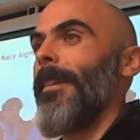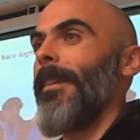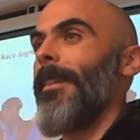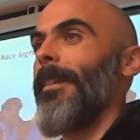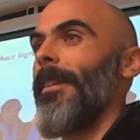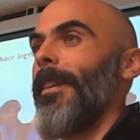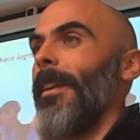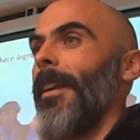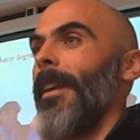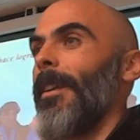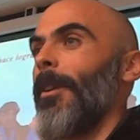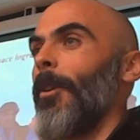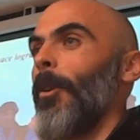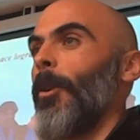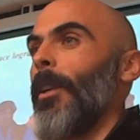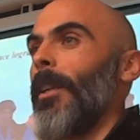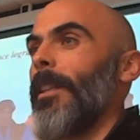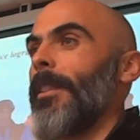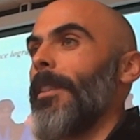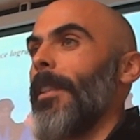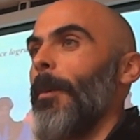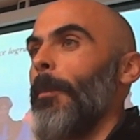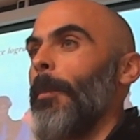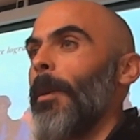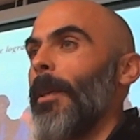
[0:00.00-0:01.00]
eh, con
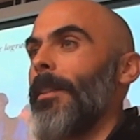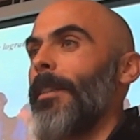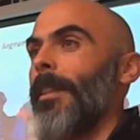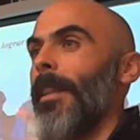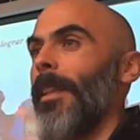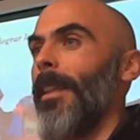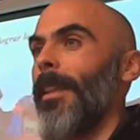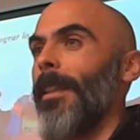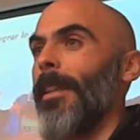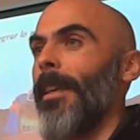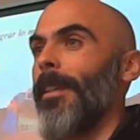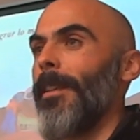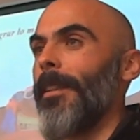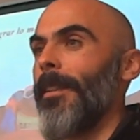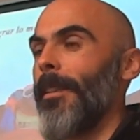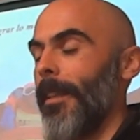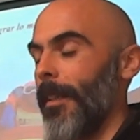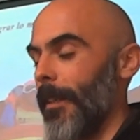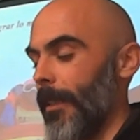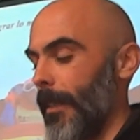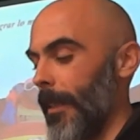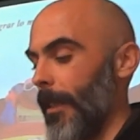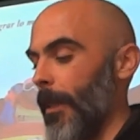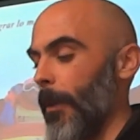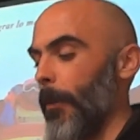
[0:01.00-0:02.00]
esa pasta de
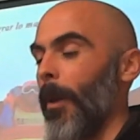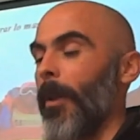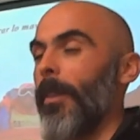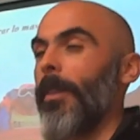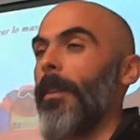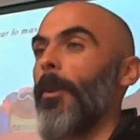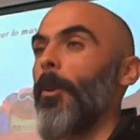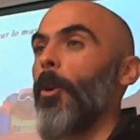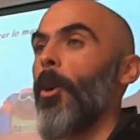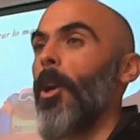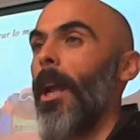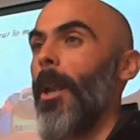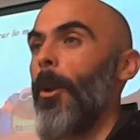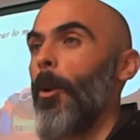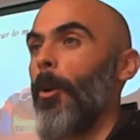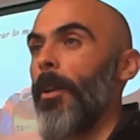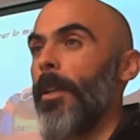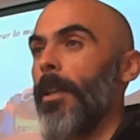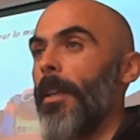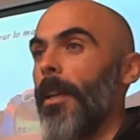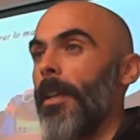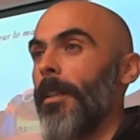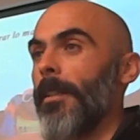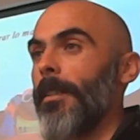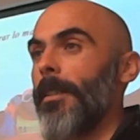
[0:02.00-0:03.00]
dientes que lleva cero
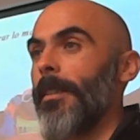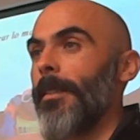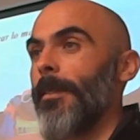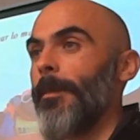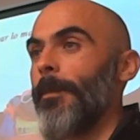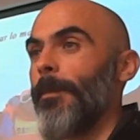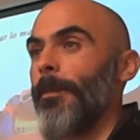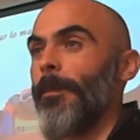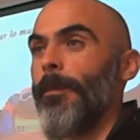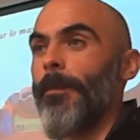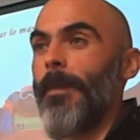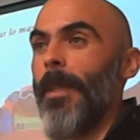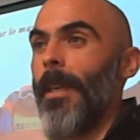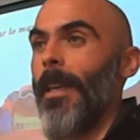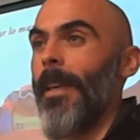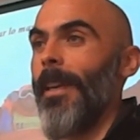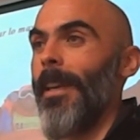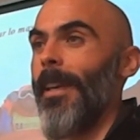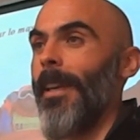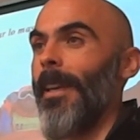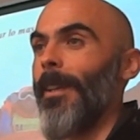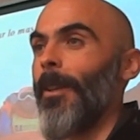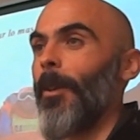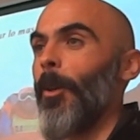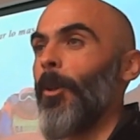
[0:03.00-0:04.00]
calorías
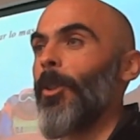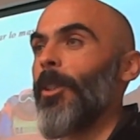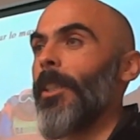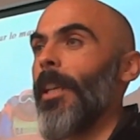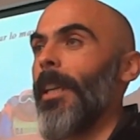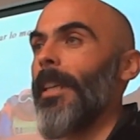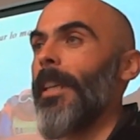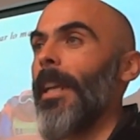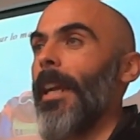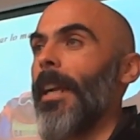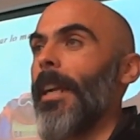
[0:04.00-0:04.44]
eh, conseguí